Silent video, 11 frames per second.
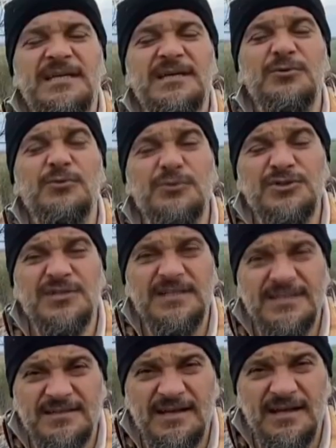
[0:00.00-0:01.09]

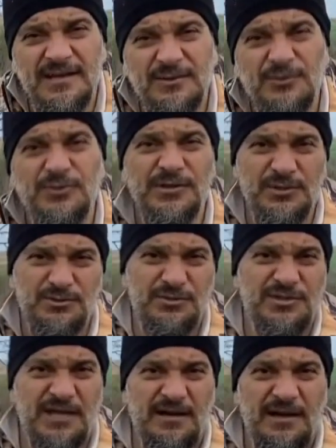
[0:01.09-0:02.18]
2-3 litre günde su
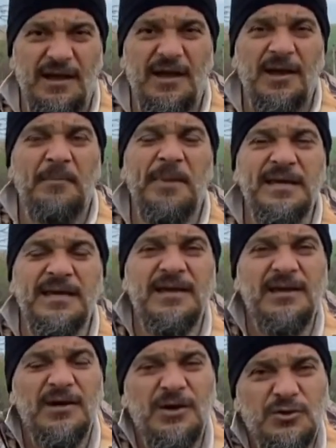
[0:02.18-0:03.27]
içer.
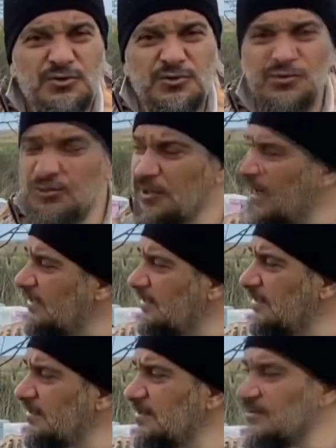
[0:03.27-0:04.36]
Peki su
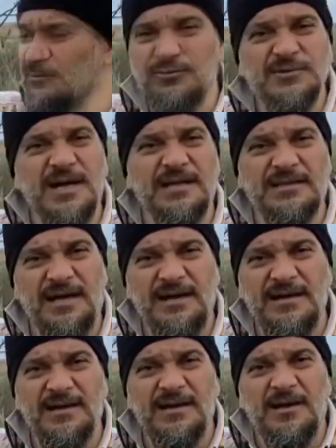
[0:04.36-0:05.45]
kaynağınız
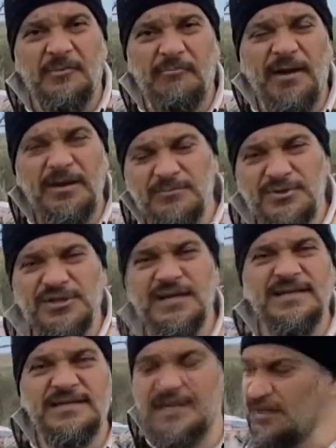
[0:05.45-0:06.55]
uzakta. Ben bu
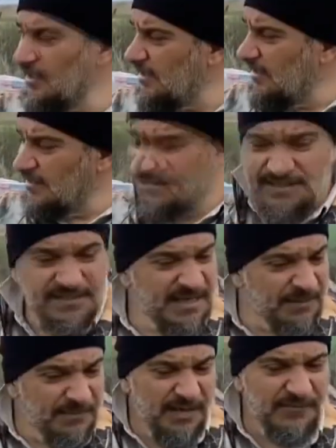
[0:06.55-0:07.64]
şekilde
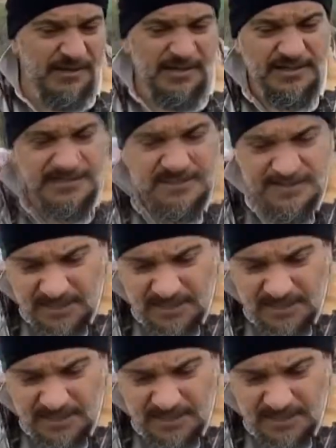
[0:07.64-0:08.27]
sistemler var. Hazır